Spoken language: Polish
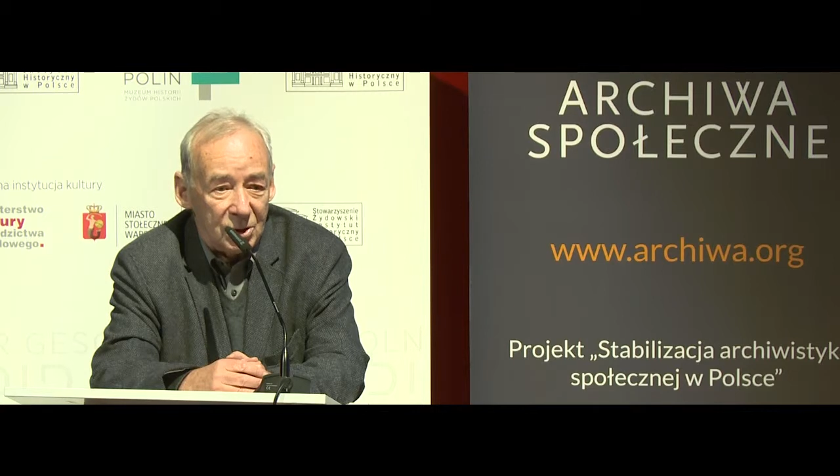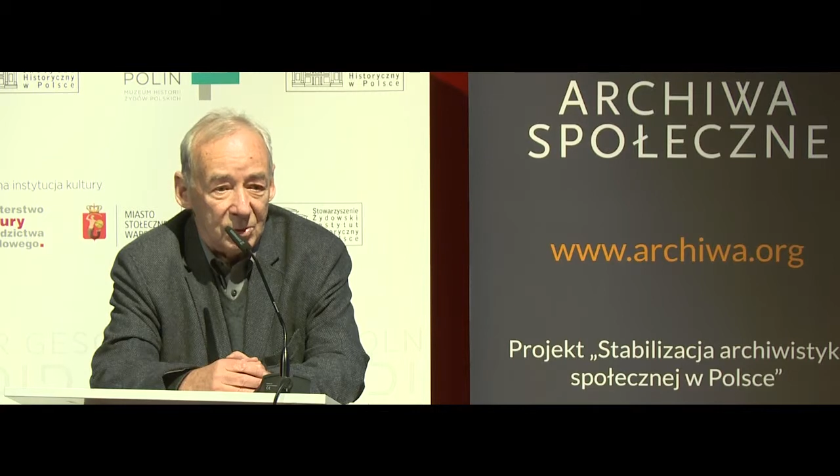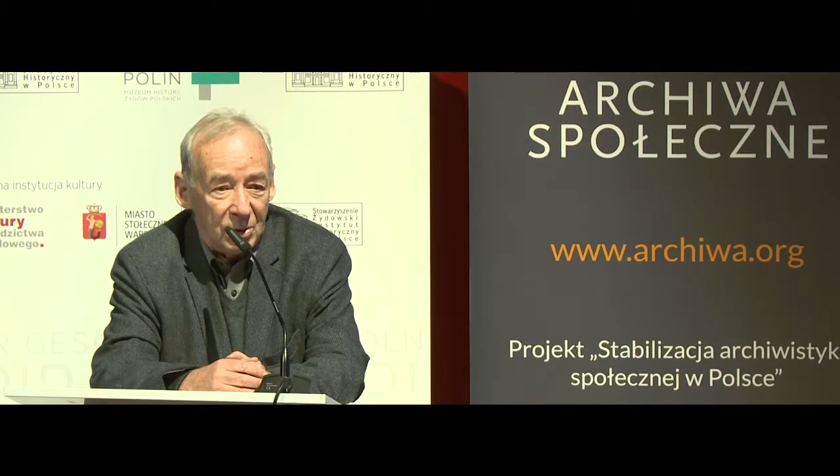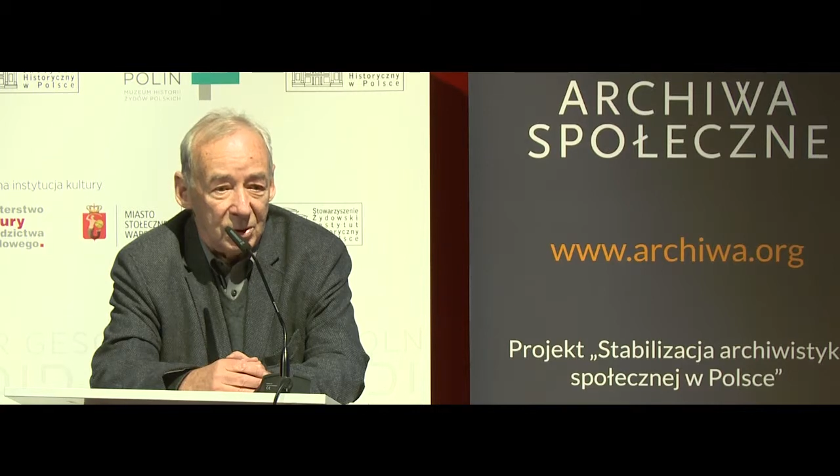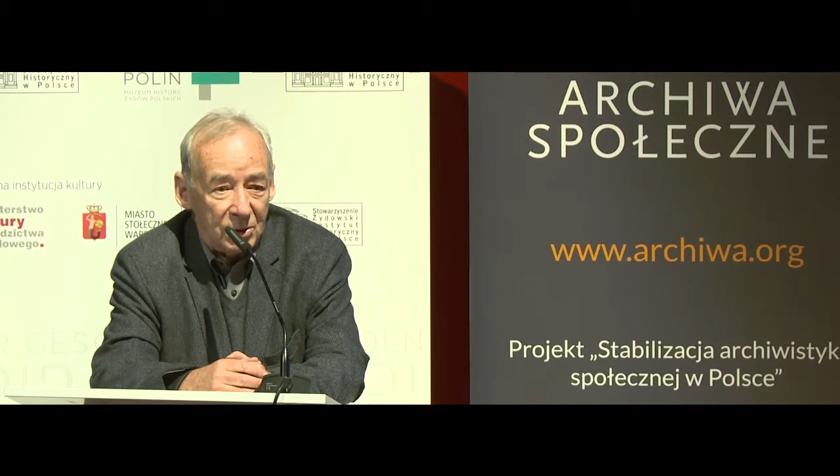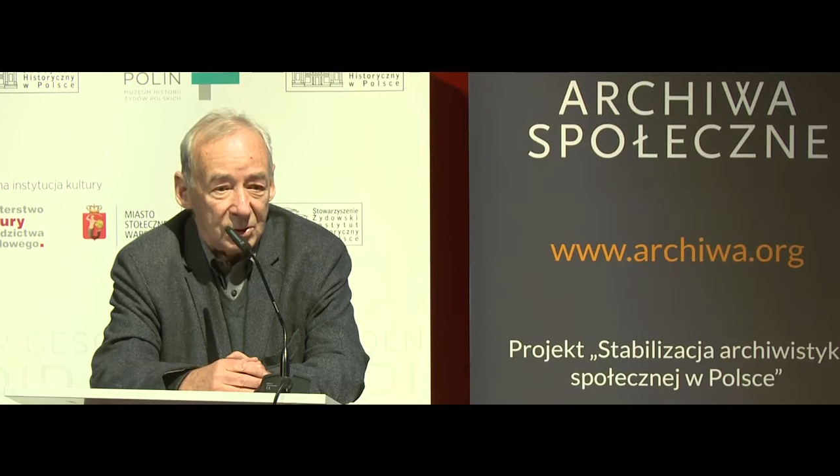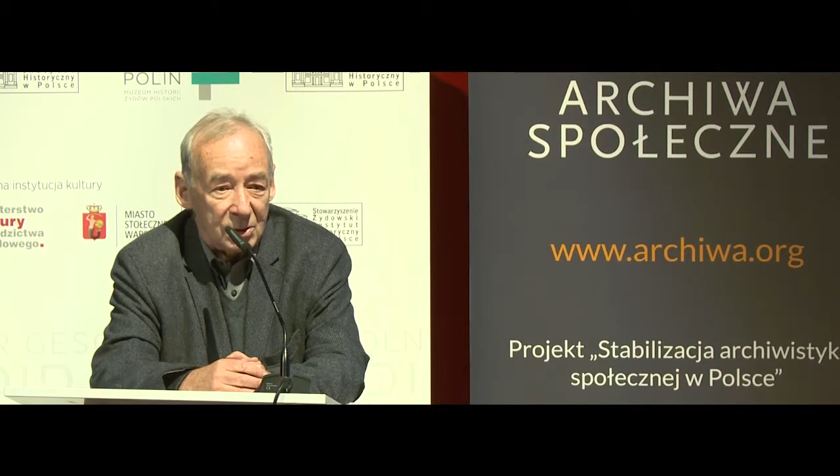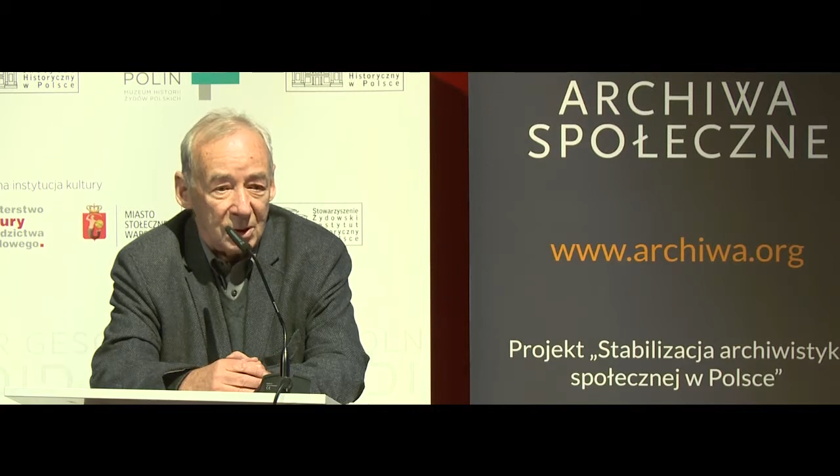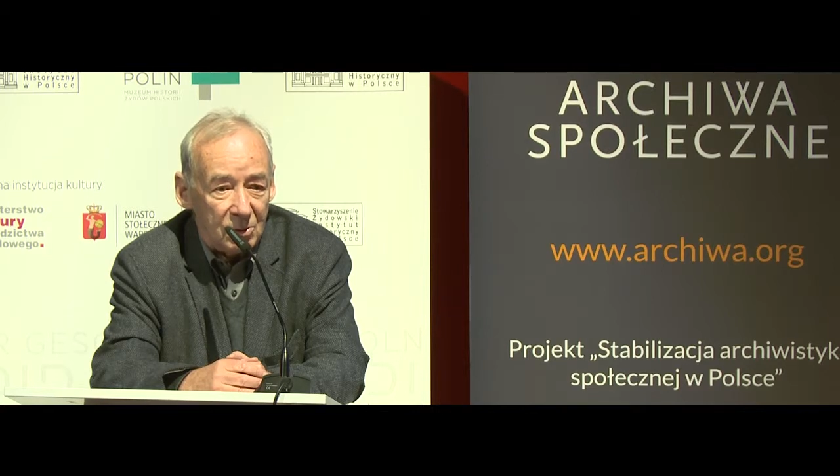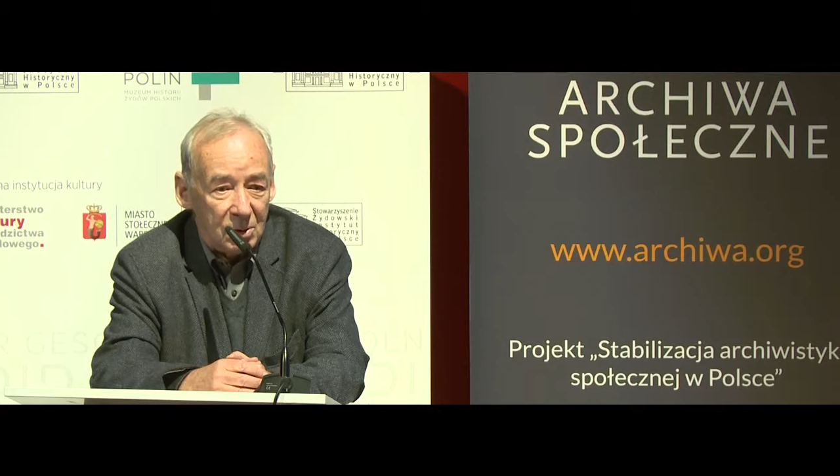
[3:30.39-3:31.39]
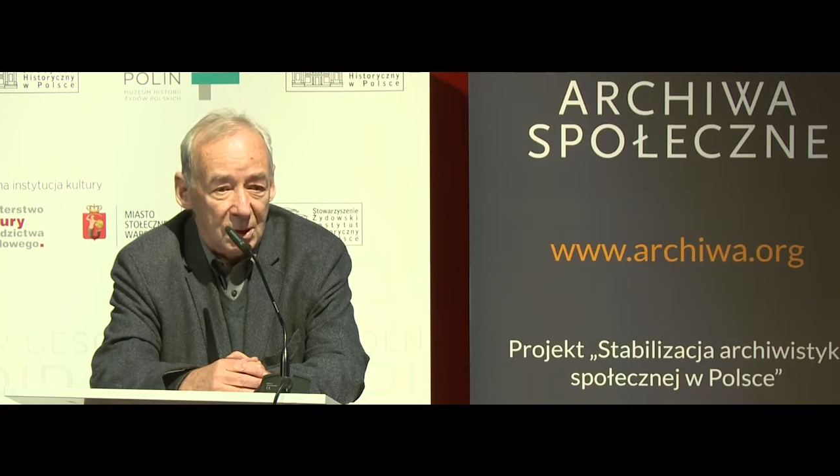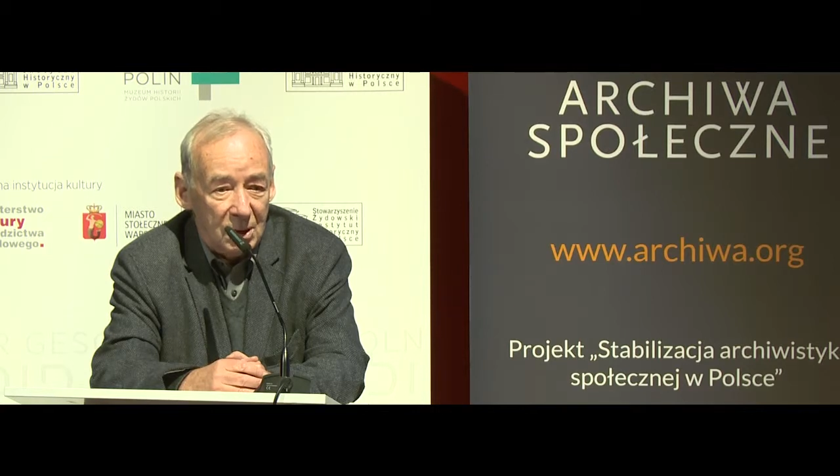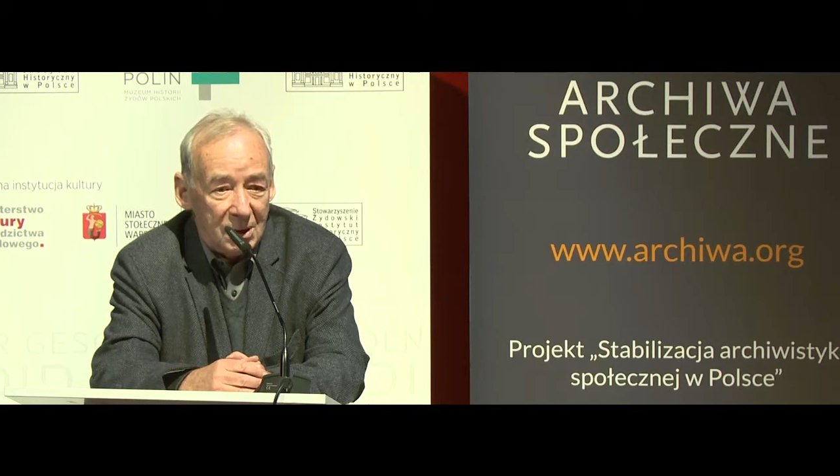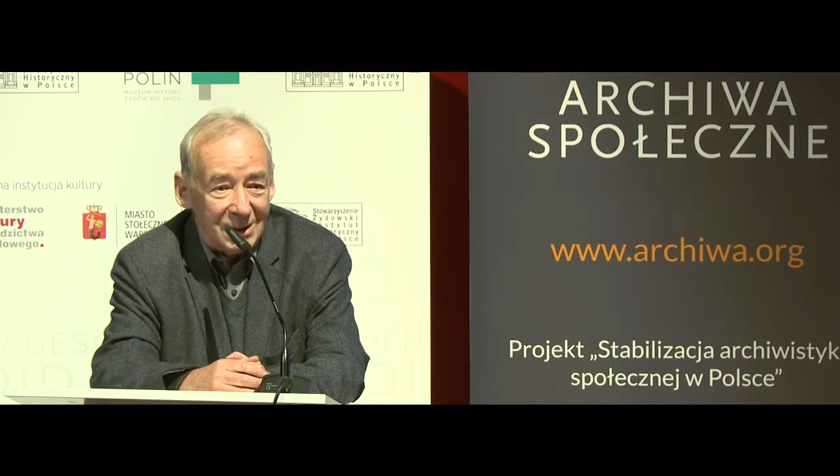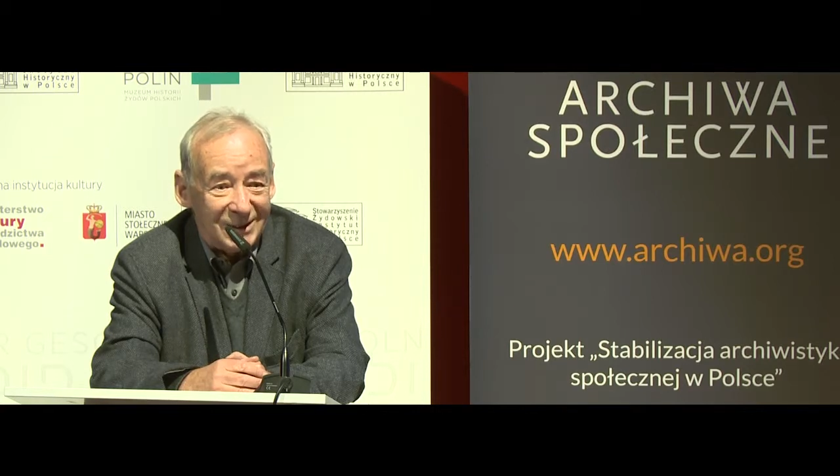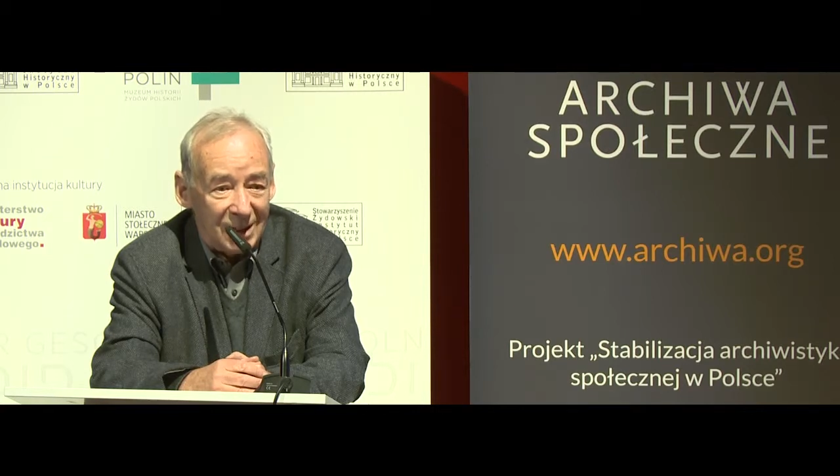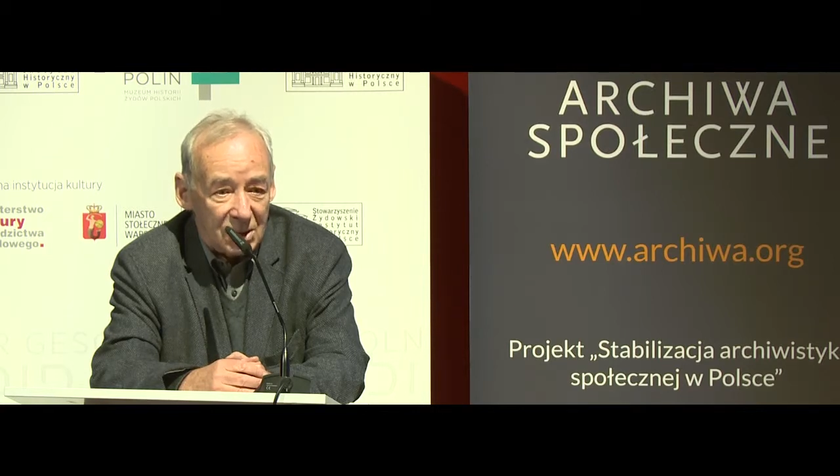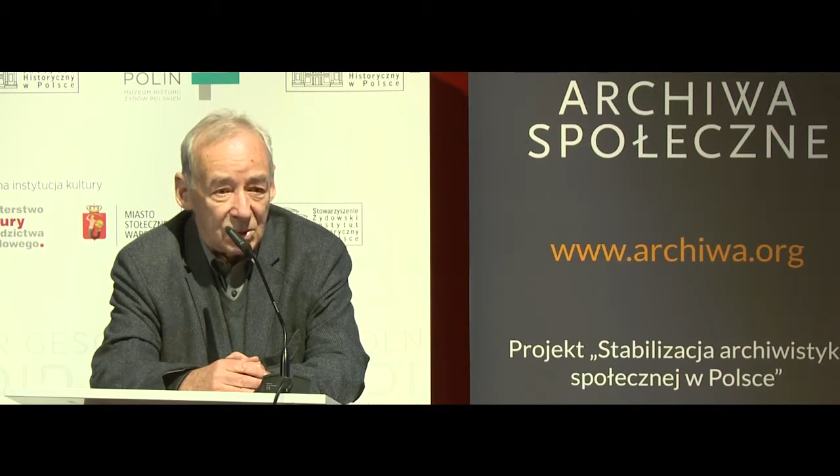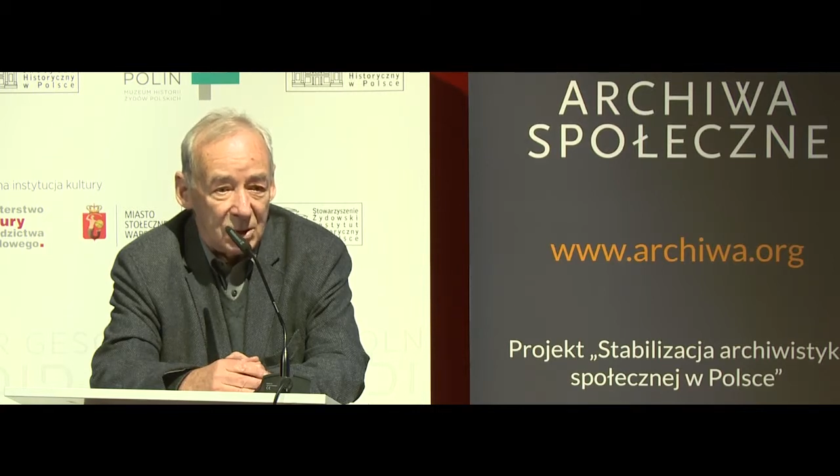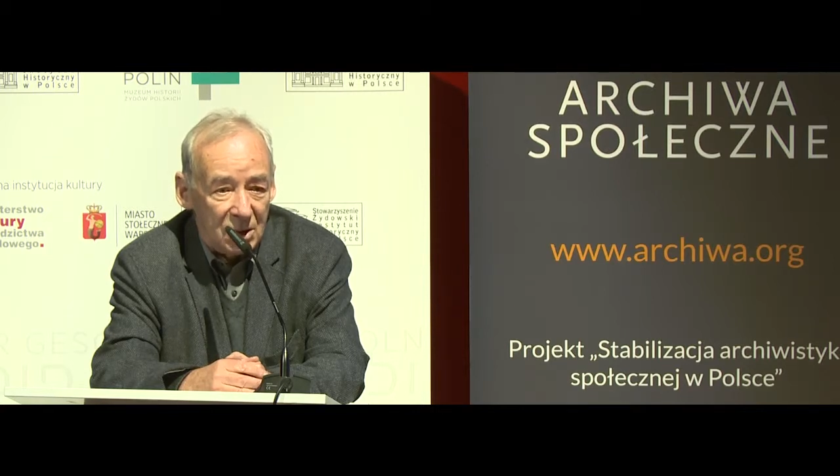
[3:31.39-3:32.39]
żeby one nie zostały
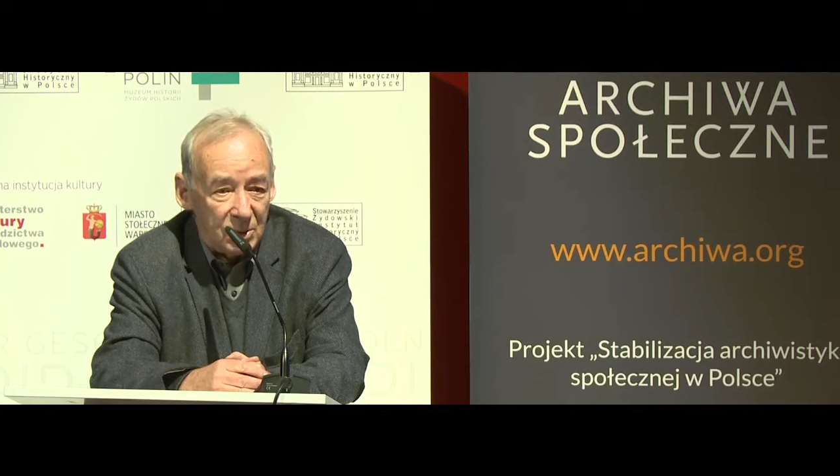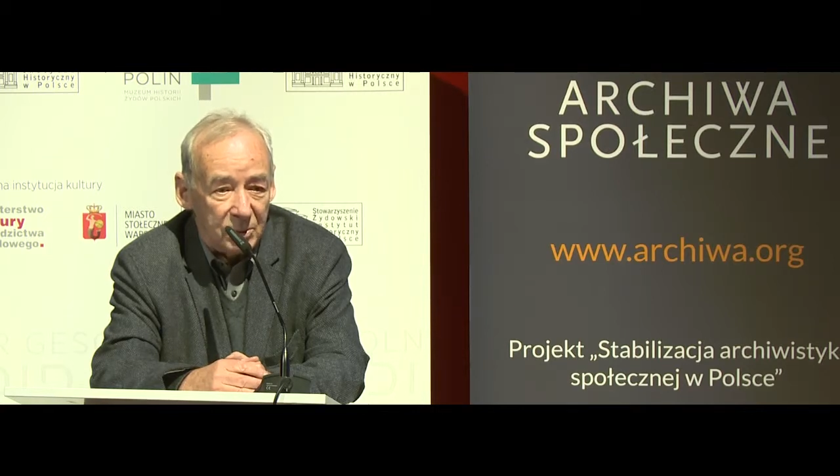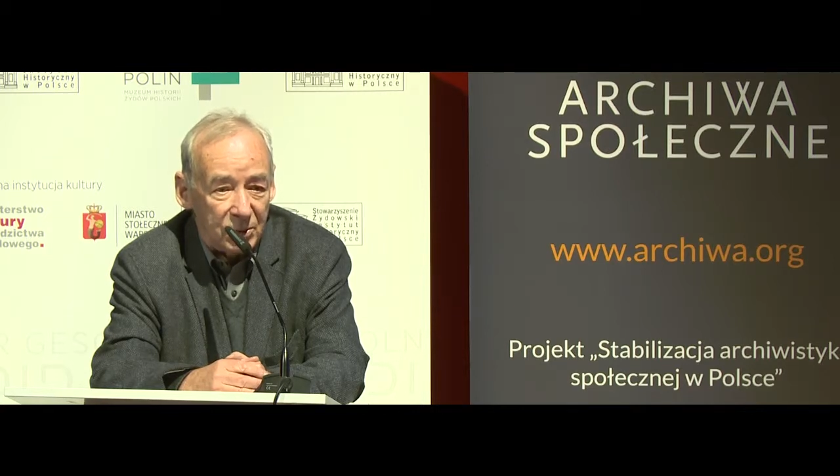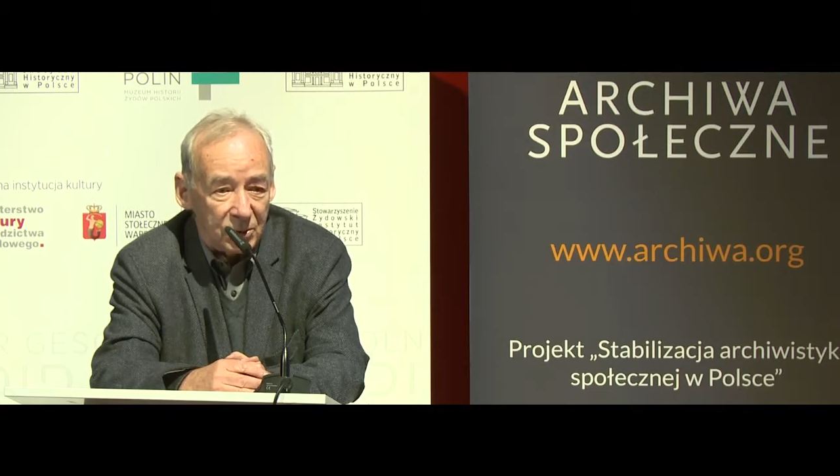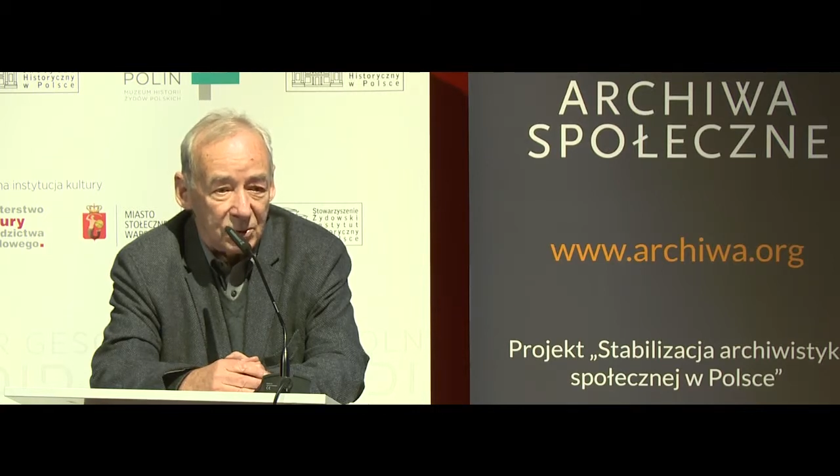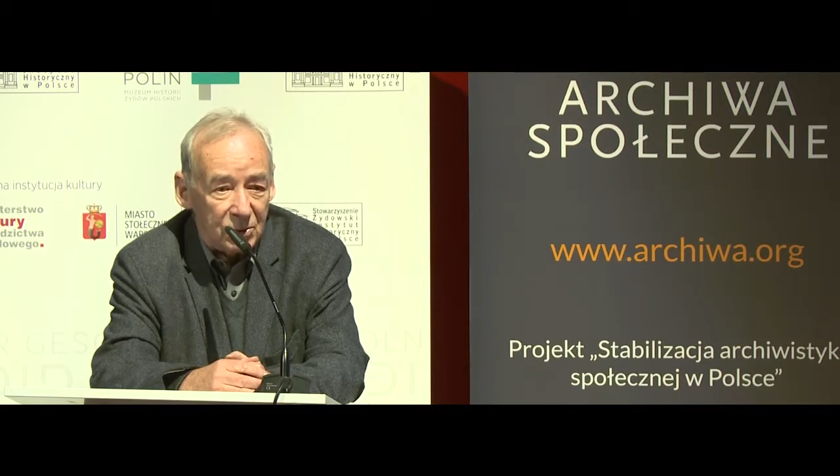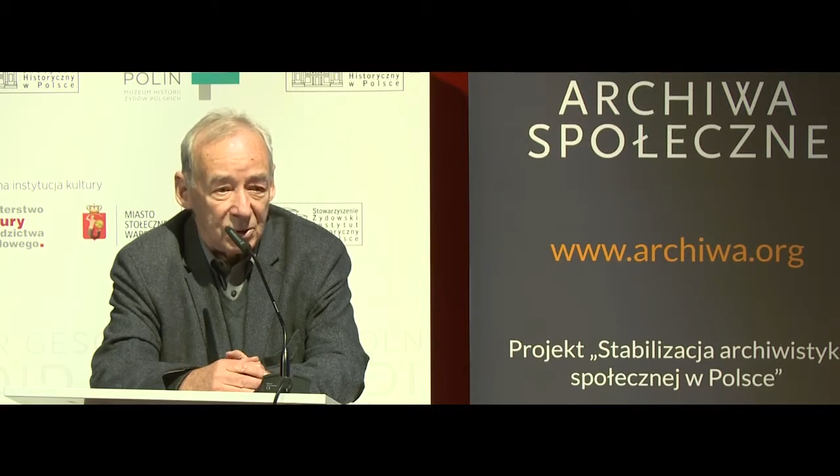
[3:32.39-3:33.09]
zatracone po prostu,